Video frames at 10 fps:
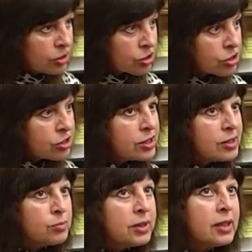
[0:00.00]
нашей
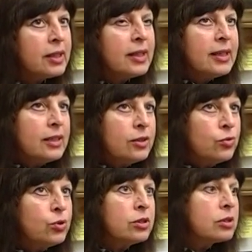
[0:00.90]
жизни, мы
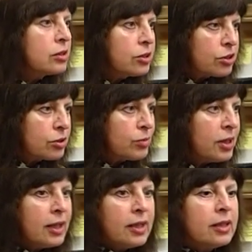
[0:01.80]
его не слышим,
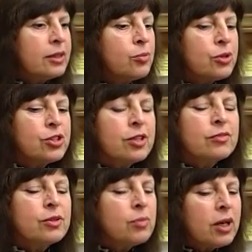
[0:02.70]
не обращаем
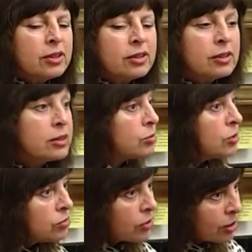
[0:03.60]
внимания,
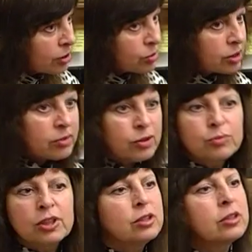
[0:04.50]
сомневаемся, говорим,
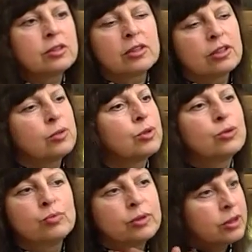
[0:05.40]
да нет, я не
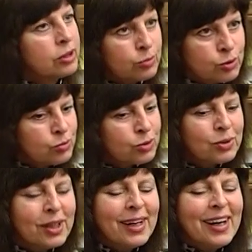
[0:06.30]
могу быть таким умным.
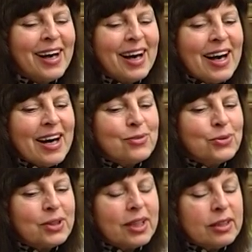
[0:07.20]

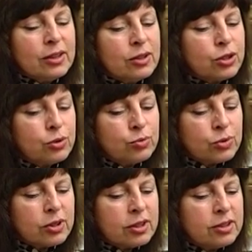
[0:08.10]
Вот. Э, что
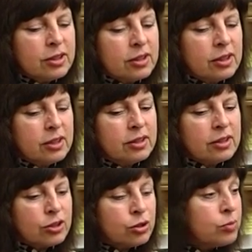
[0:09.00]
музыка делает,
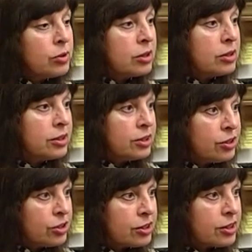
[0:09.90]
особенно
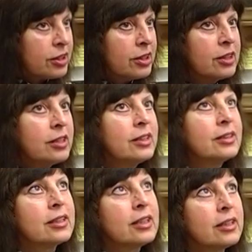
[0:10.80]
классическая или
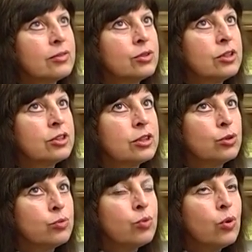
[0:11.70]
такая, вот знаете,
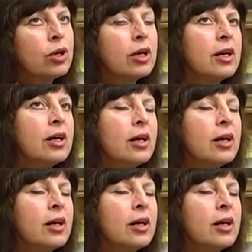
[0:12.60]
глубокая,